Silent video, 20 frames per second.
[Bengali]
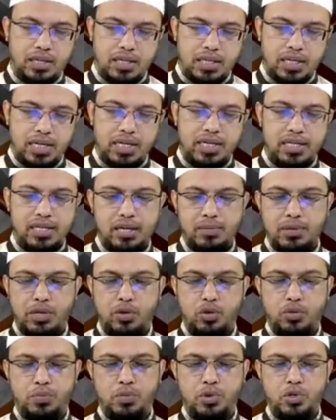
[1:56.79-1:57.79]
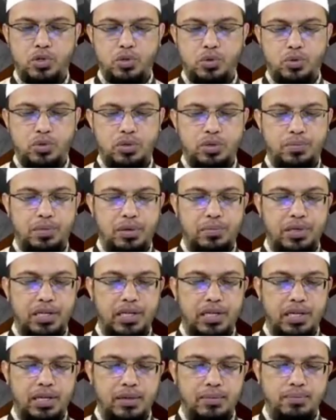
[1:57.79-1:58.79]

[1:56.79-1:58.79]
দিয়ে স্বামী লোন পরিশোধ করতে পারবে কিনা